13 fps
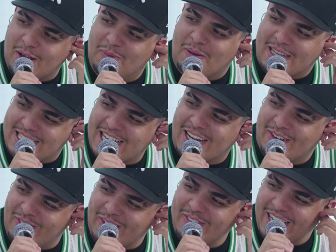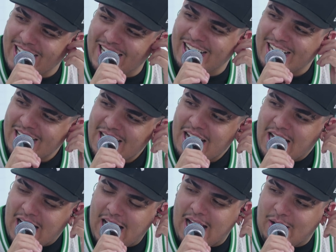Passei com a família.
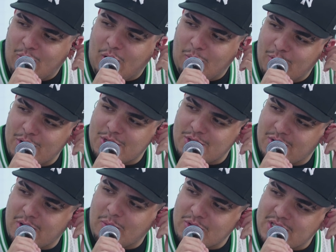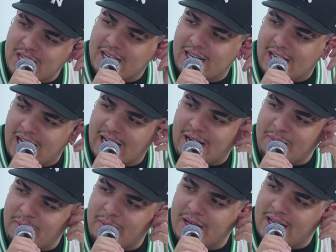O almoço, almocei lá com a
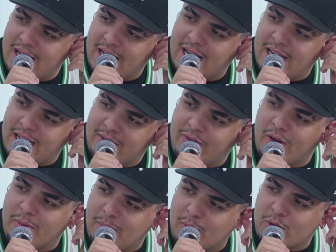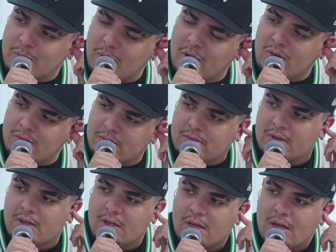minha mãe, foi muito bom. E
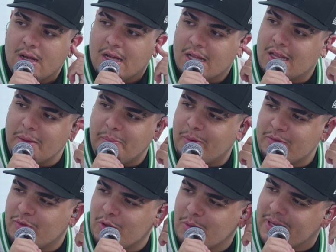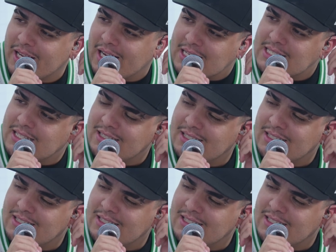depois? E depois fui dormir em casa.